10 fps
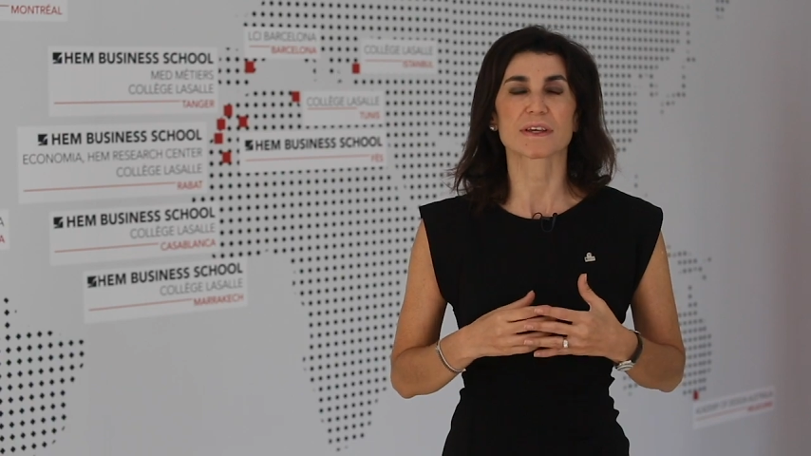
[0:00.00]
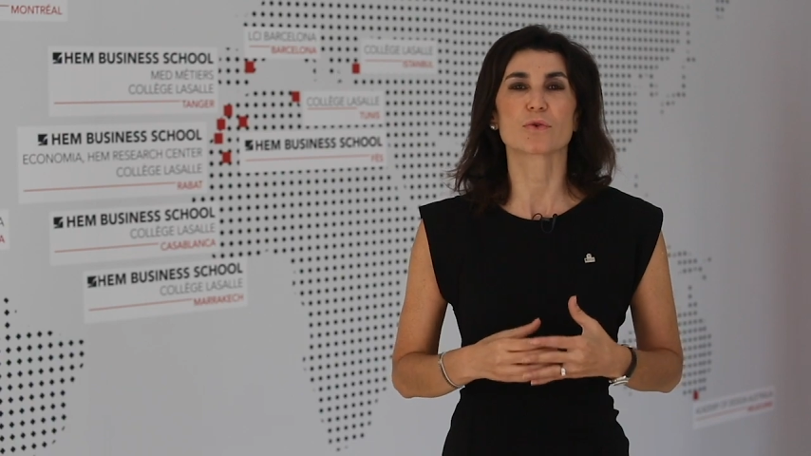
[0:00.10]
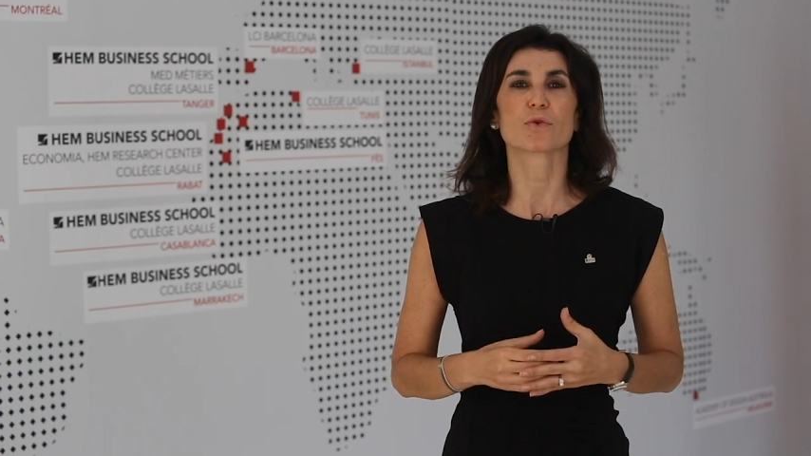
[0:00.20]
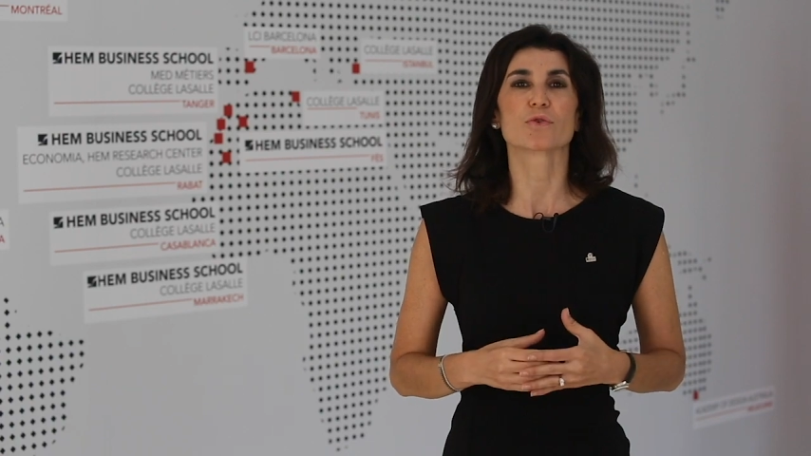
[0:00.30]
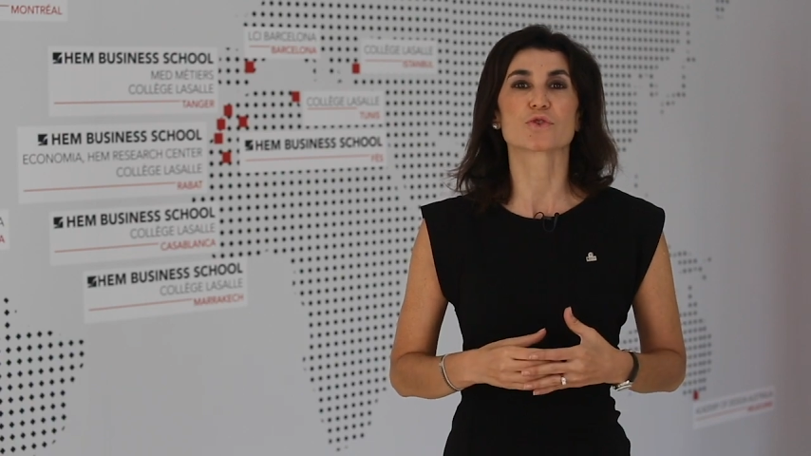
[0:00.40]

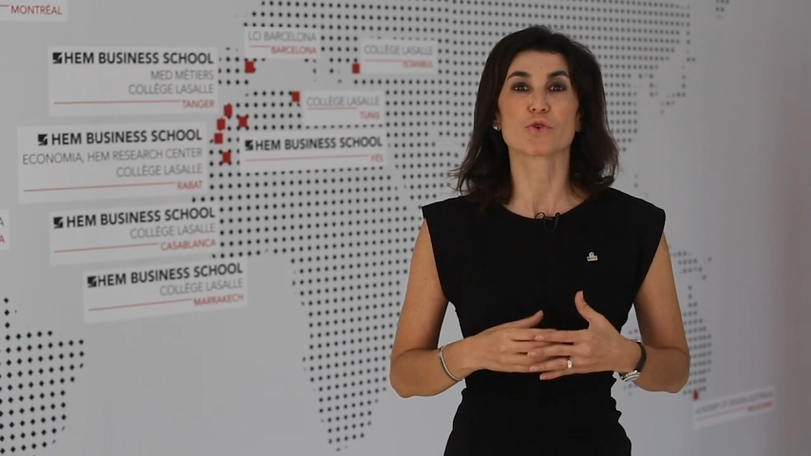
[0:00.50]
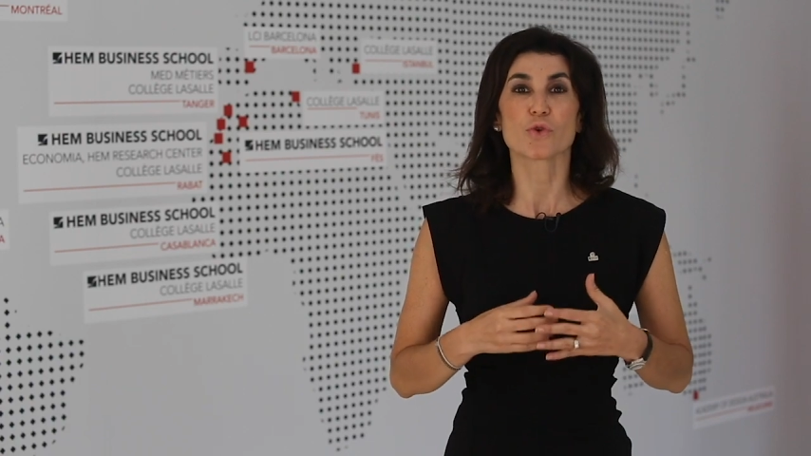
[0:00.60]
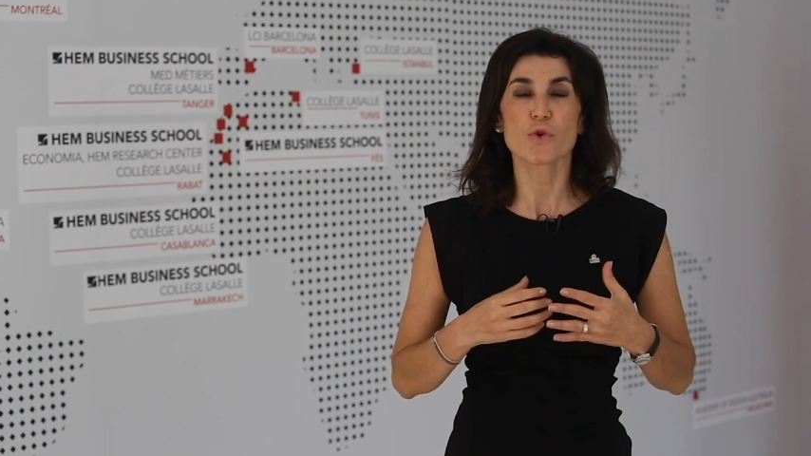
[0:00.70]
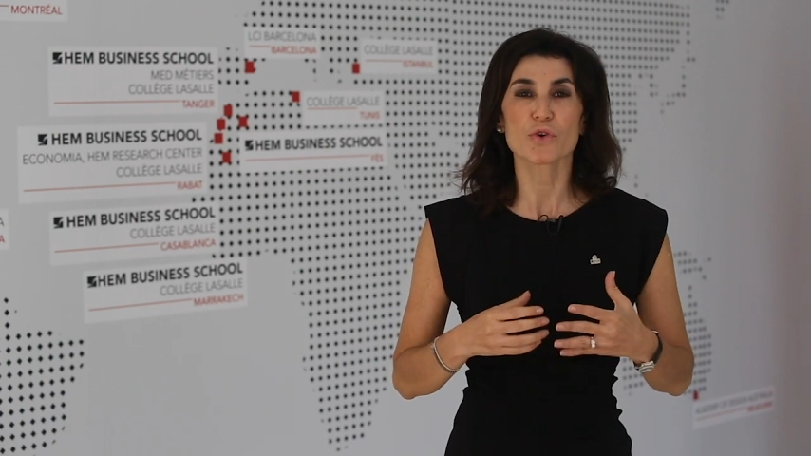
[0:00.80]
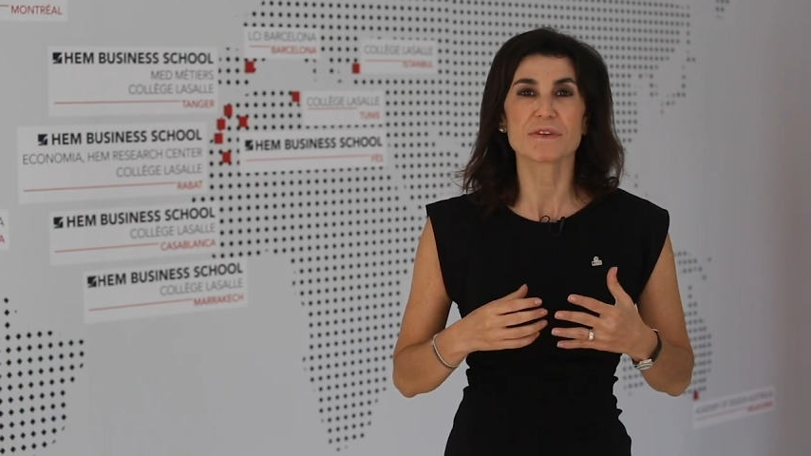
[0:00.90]
rigoureuse,
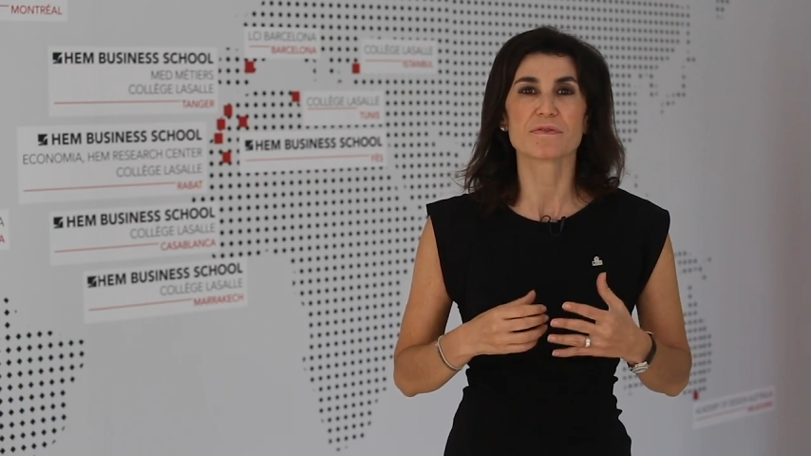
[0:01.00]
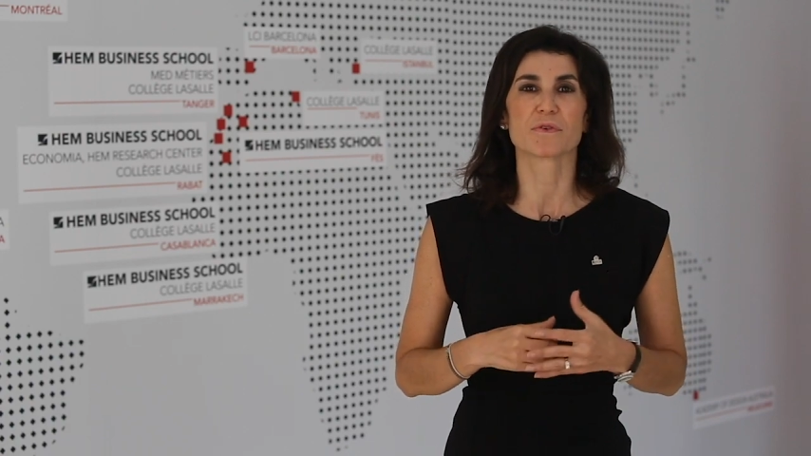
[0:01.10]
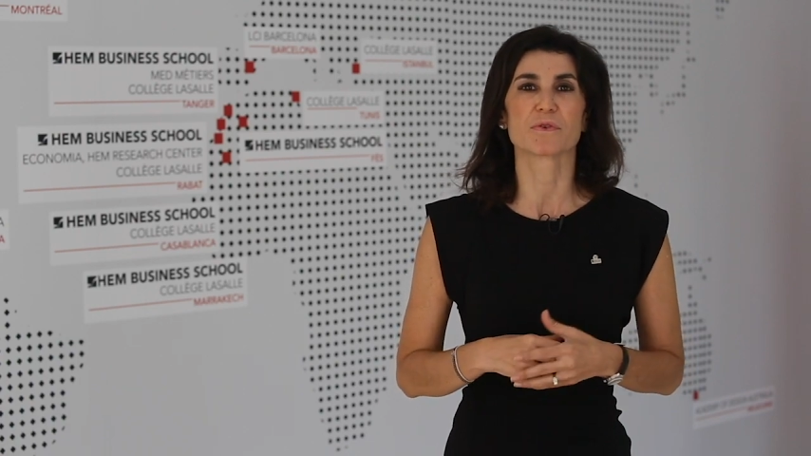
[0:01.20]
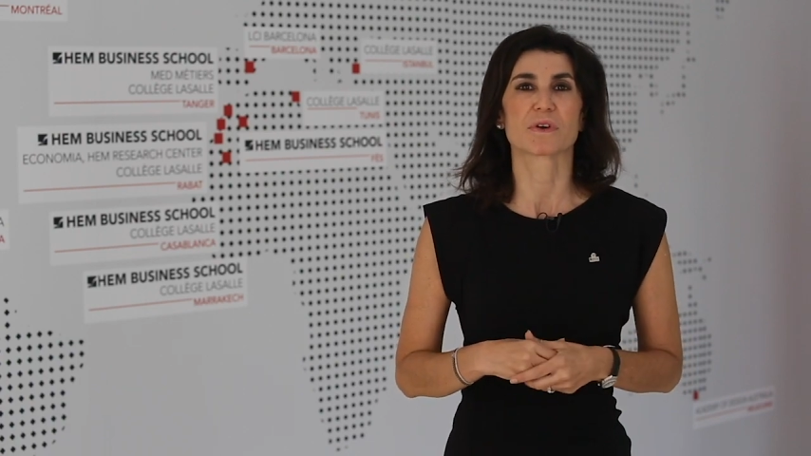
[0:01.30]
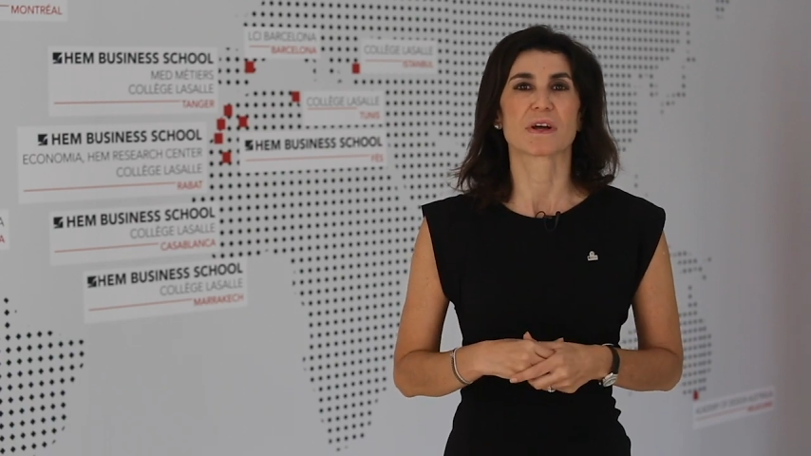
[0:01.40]
de haut
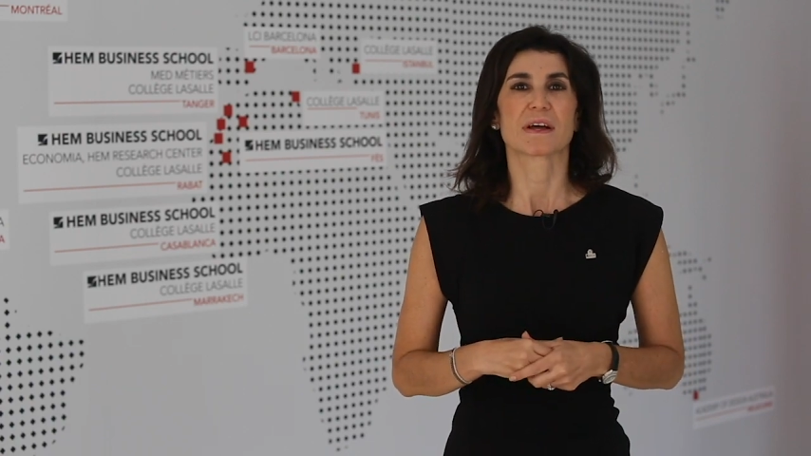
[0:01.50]
niveau,